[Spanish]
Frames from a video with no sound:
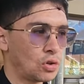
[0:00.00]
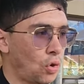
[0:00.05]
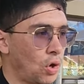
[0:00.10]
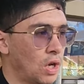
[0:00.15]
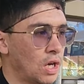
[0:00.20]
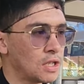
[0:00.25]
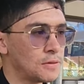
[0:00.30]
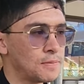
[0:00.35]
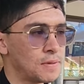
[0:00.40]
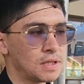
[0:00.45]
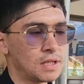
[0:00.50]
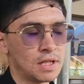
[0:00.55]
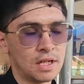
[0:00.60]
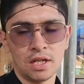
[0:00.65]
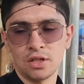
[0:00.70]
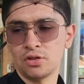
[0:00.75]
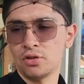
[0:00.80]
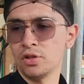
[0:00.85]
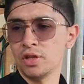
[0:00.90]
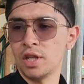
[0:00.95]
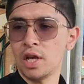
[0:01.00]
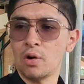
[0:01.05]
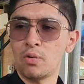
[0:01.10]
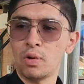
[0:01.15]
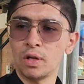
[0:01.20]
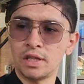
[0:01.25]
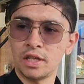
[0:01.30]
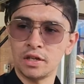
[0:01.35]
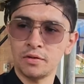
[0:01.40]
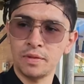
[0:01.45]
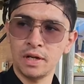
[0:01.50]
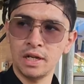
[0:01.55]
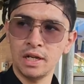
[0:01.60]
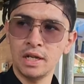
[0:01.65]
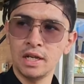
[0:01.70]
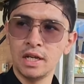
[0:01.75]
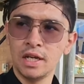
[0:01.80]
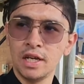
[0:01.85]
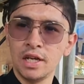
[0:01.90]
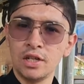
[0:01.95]
Todas las piscinas son de agua termal,
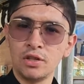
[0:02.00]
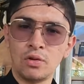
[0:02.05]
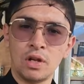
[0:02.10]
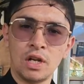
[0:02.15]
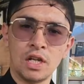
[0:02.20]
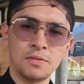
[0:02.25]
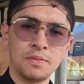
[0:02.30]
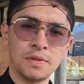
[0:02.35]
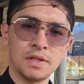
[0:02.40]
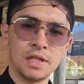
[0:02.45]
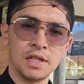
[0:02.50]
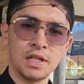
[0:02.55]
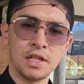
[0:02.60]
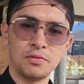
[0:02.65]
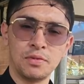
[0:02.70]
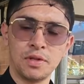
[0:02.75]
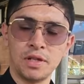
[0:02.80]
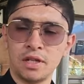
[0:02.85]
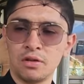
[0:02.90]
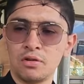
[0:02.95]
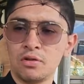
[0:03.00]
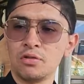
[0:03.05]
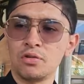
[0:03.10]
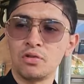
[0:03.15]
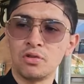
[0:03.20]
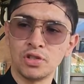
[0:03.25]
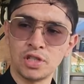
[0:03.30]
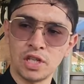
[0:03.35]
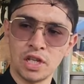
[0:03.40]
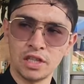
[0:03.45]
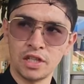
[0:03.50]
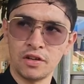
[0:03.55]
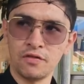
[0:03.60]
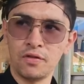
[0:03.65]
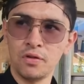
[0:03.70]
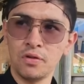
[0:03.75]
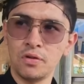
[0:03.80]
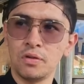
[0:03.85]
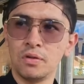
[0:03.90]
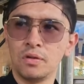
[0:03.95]
todas las piscinas vienen con constantes
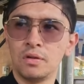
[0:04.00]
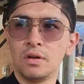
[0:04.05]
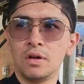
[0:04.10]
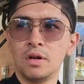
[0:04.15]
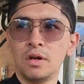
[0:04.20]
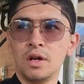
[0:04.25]
flujos.